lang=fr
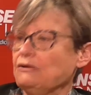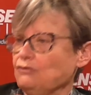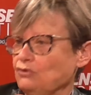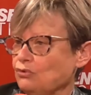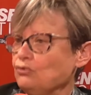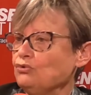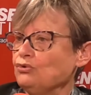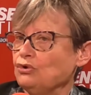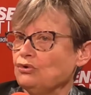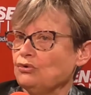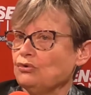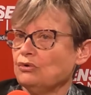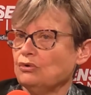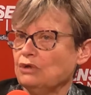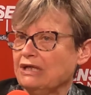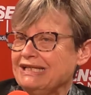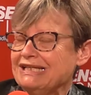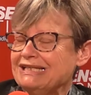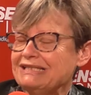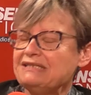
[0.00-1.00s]
Donc euh,
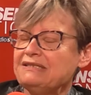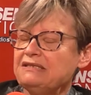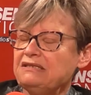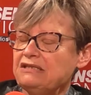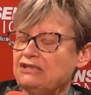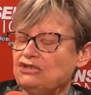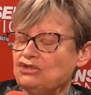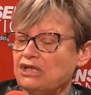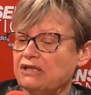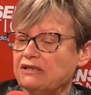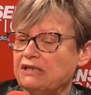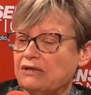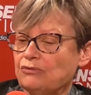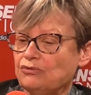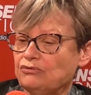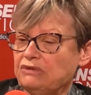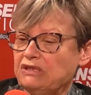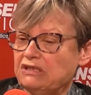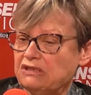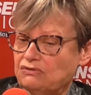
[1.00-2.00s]
les cités-jardins
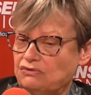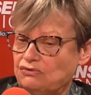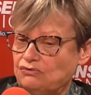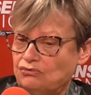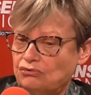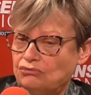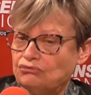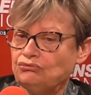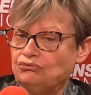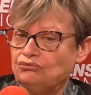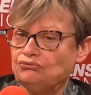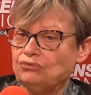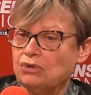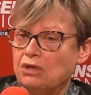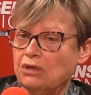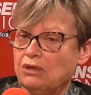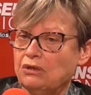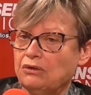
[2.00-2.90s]
ont été surtout